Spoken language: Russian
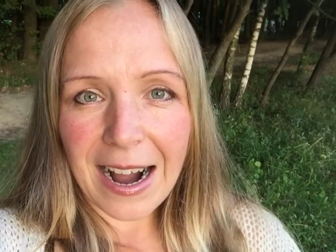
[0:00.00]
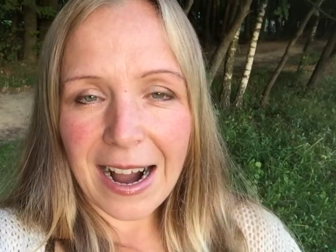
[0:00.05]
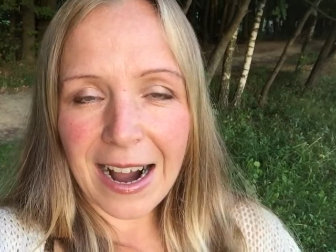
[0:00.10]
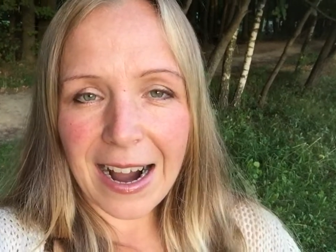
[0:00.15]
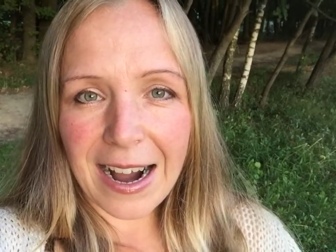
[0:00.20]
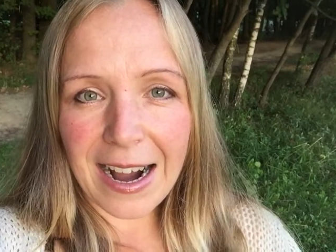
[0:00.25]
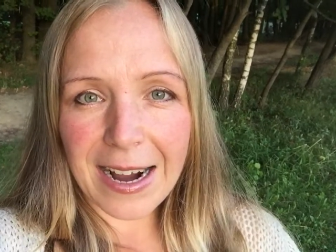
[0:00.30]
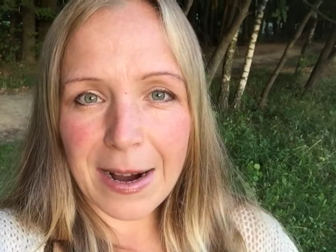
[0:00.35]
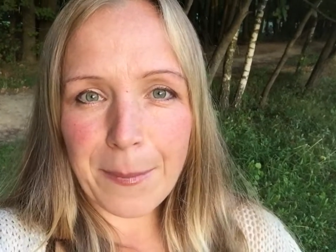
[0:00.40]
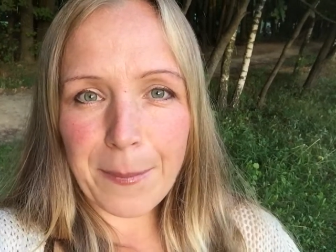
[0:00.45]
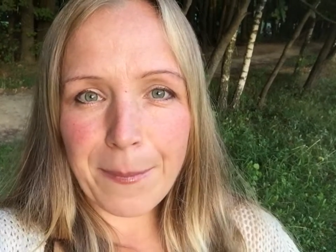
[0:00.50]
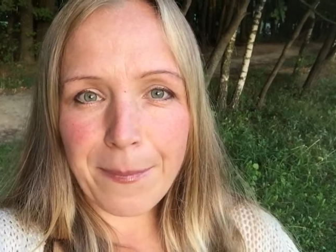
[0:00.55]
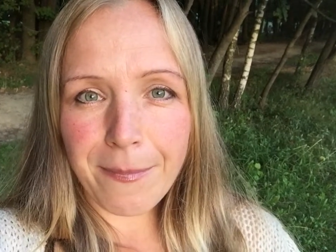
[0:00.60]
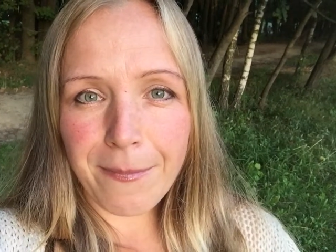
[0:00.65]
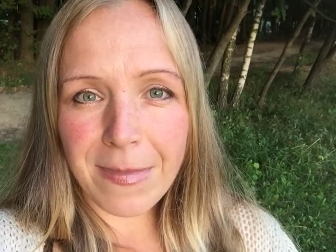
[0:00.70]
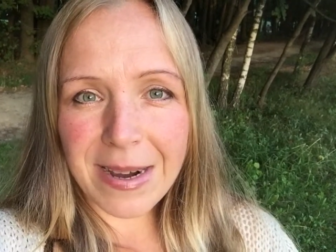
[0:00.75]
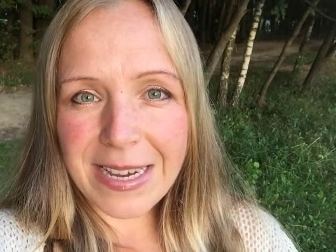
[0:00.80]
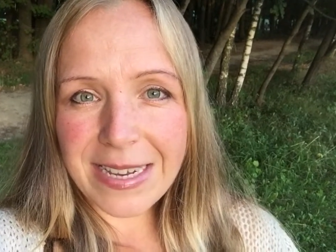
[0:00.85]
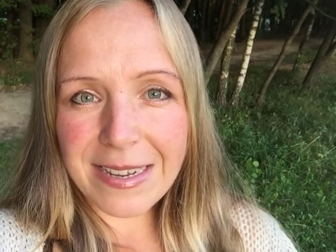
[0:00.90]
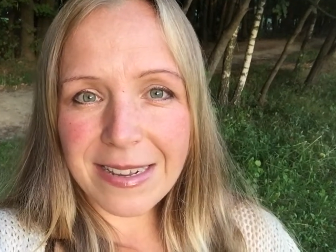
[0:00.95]
А,
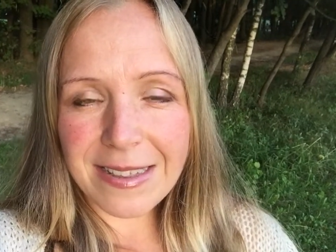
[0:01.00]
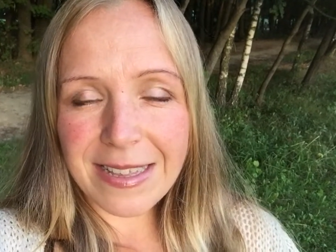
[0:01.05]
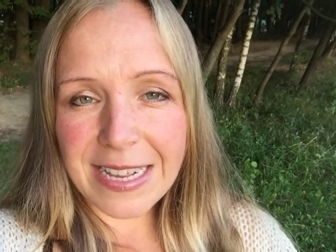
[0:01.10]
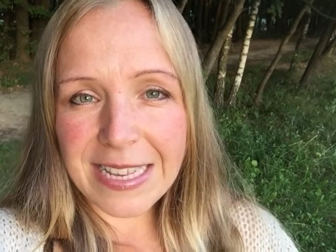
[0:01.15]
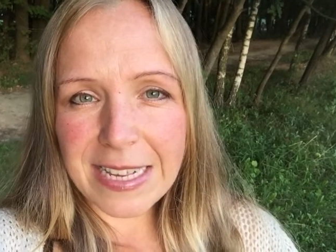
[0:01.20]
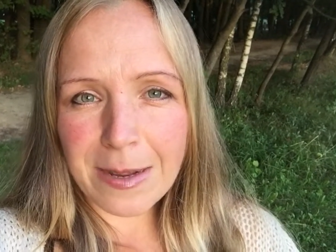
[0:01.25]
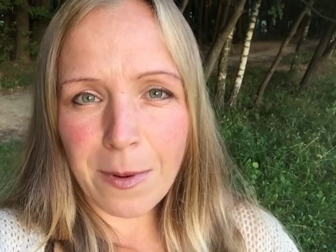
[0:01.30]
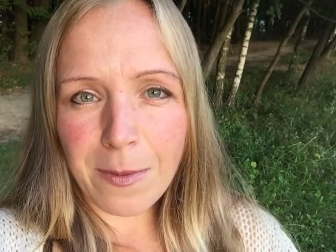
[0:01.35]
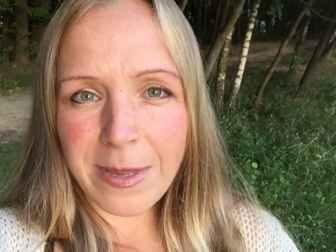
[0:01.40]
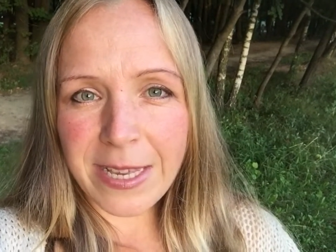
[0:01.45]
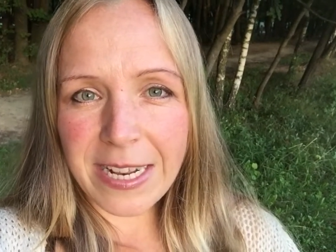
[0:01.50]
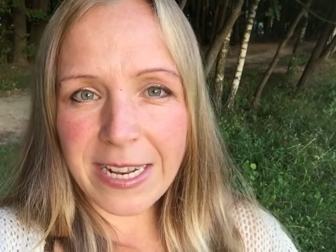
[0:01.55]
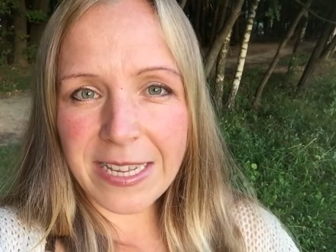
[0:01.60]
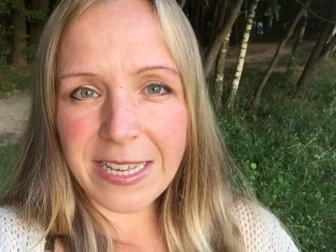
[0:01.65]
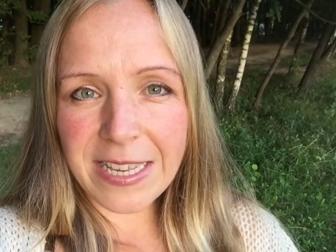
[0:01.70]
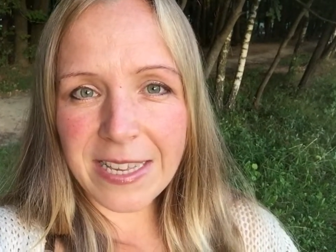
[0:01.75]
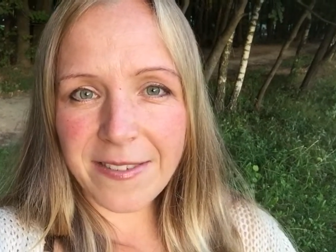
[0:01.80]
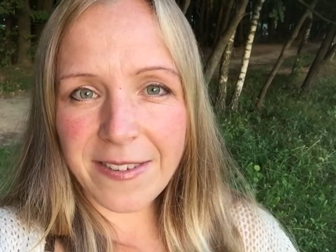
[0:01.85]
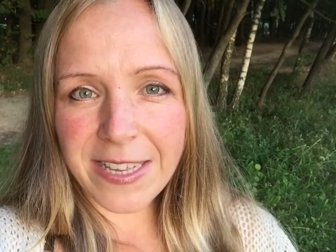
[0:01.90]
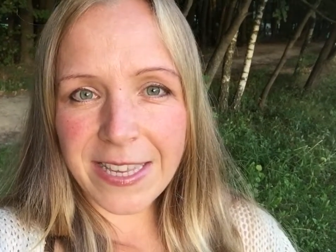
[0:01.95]
мы на самом деле
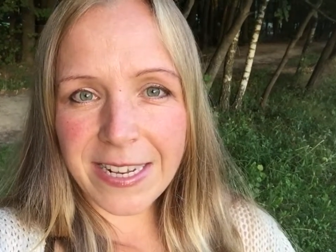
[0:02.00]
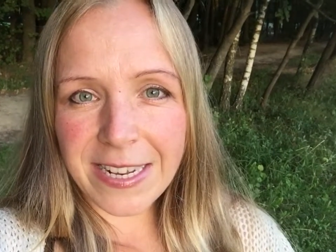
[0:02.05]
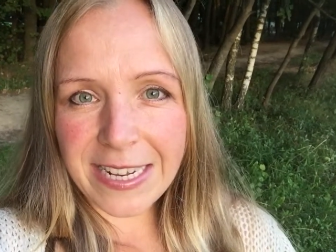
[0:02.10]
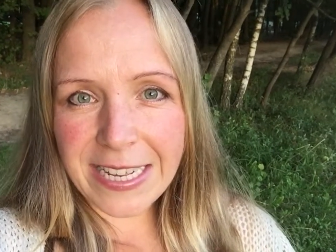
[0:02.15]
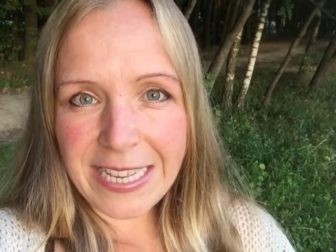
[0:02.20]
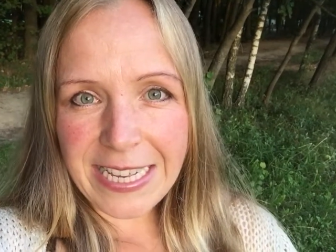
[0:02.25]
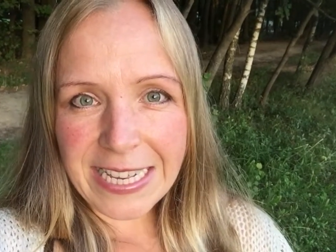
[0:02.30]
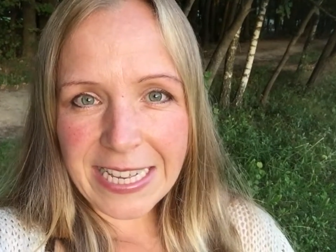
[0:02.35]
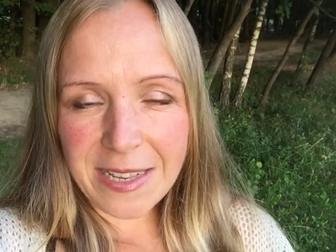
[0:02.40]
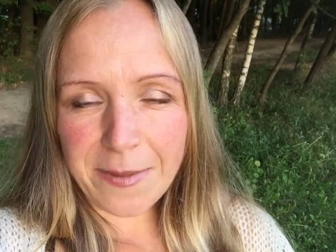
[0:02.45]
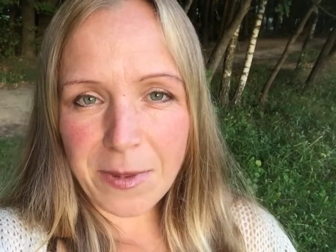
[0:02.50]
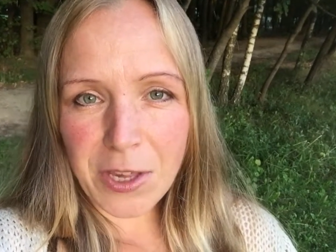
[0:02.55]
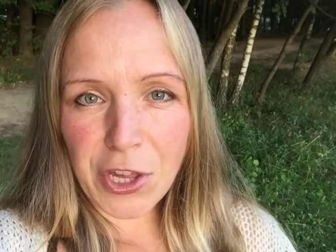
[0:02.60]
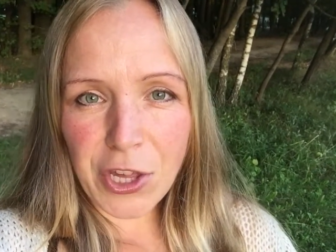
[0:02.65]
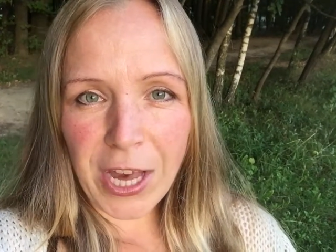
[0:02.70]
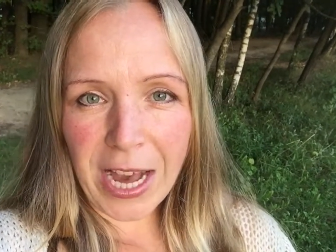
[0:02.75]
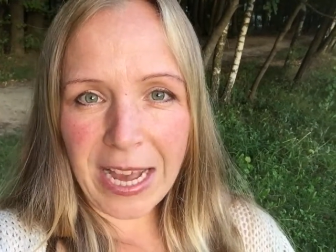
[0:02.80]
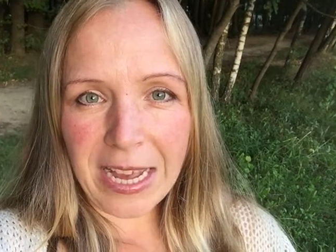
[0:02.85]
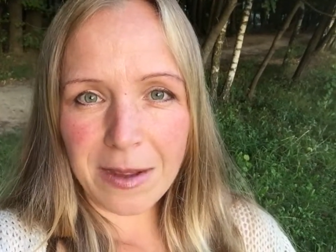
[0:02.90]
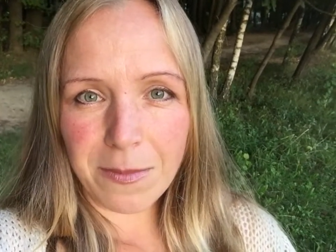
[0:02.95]
действительно не
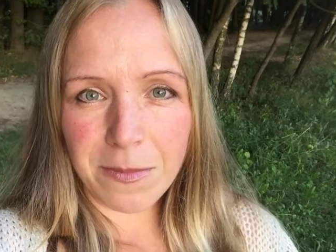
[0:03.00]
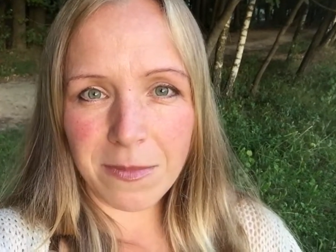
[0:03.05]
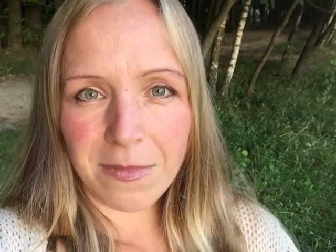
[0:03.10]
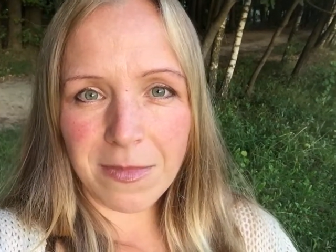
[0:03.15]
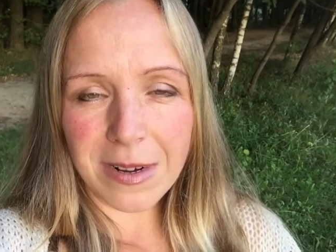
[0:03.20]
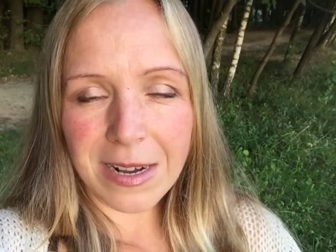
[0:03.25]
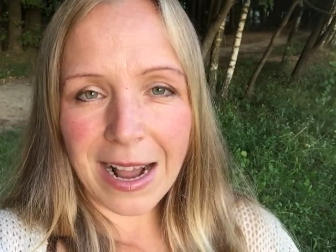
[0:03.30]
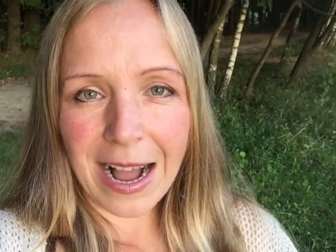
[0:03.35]
замечаем,